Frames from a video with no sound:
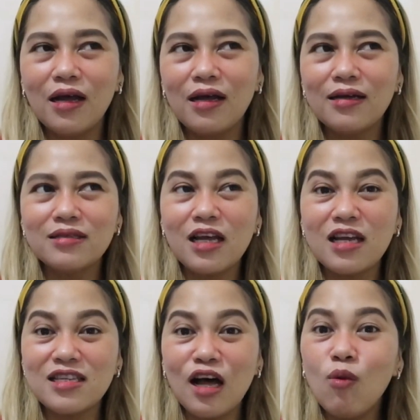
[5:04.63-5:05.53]
uh,
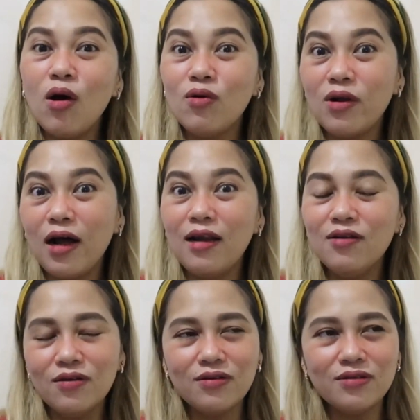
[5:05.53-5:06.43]
sa asawa ko
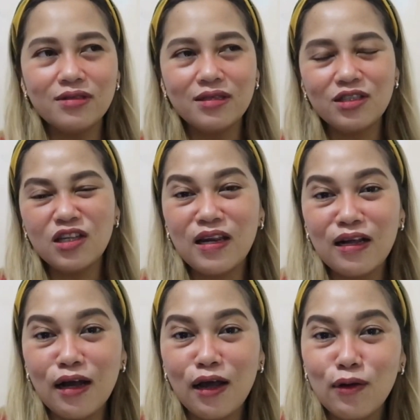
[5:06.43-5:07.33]
lalo. Siya
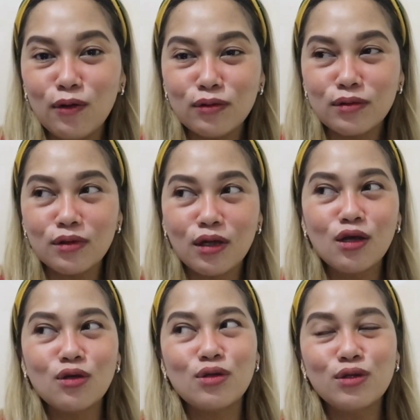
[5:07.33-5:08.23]
talaga yung
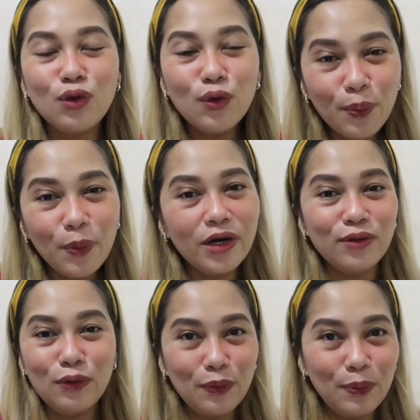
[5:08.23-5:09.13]

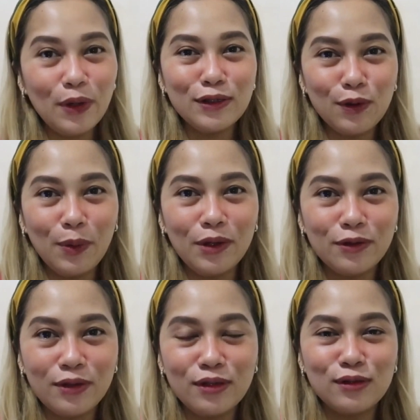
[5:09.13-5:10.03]
super duper
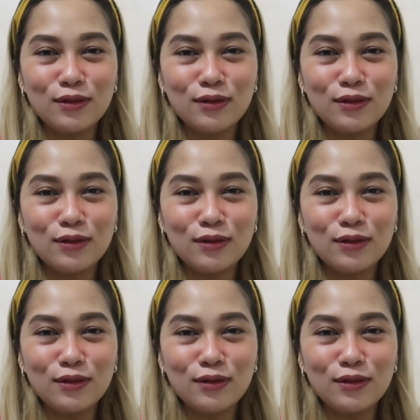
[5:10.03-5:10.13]
super